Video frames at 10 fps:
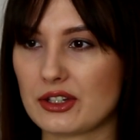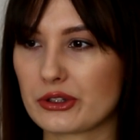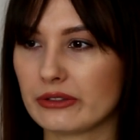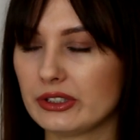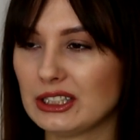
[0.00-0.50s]

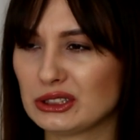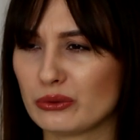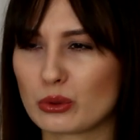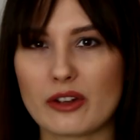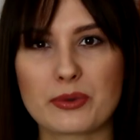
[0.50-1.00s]
Zresztą widać to
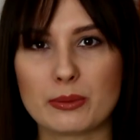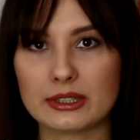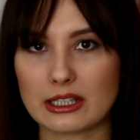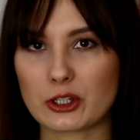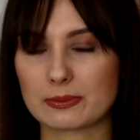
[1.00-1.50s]
w ogóle w
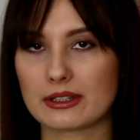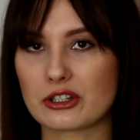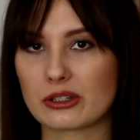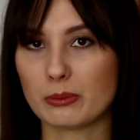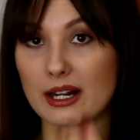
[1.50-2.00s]
przemyśle
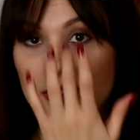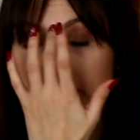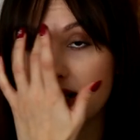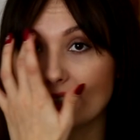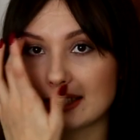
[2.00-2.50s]
kosmetycznym bardzo
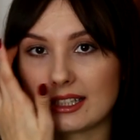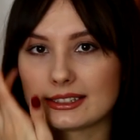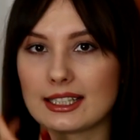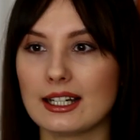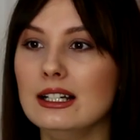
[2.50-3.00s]
wyraźnie,
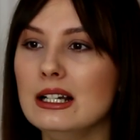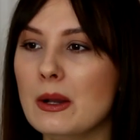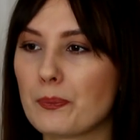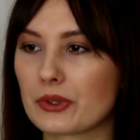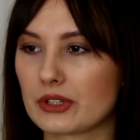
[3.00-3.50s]
gdzie
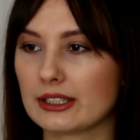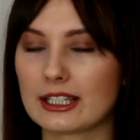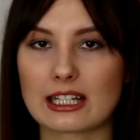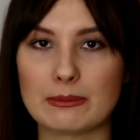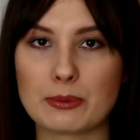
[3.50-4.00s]

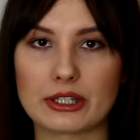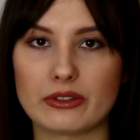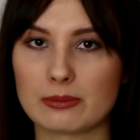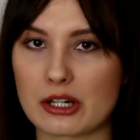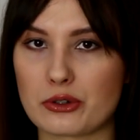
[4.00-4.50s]
wszelkie kremy
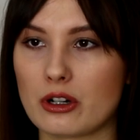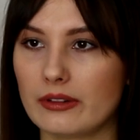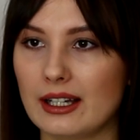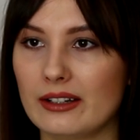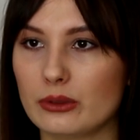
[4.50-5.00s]

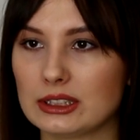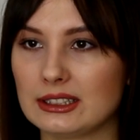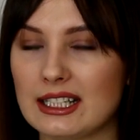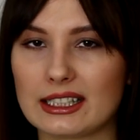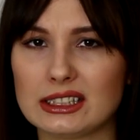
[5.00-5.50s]
przeciwzmarszczkowe,
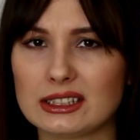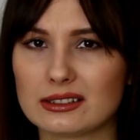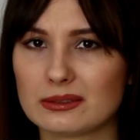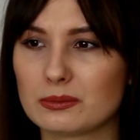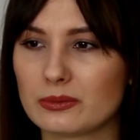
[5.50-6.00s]
właśnie jakieś
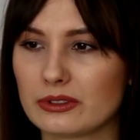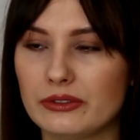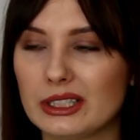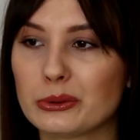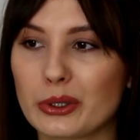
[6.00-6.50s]
y,
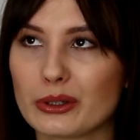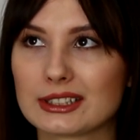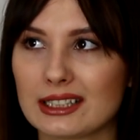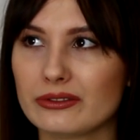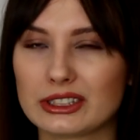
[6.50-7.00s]

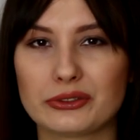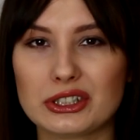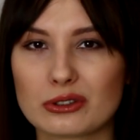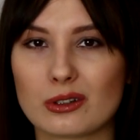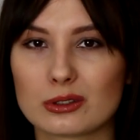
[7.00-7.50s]
liftingujące, no wiecie,
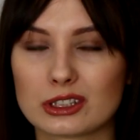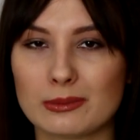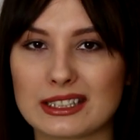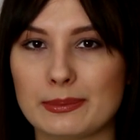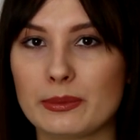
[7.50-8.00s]
wszystko, co
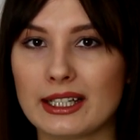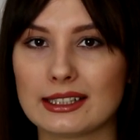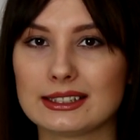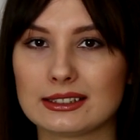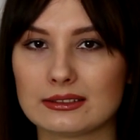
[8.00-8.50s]
ma
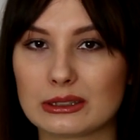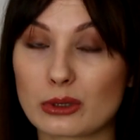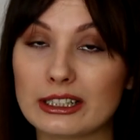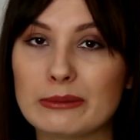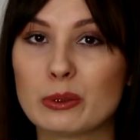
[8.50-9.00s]
zapobiegać
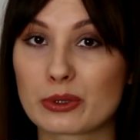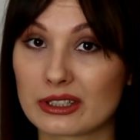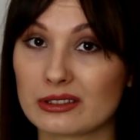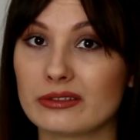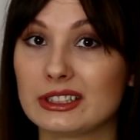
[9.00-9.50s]
naturalnemu
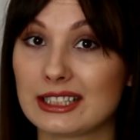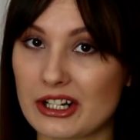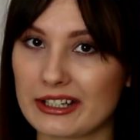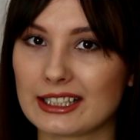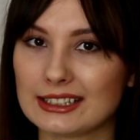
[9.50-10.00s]
procesowi
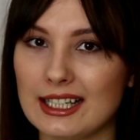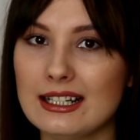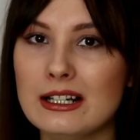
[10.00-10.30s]
starzenia się,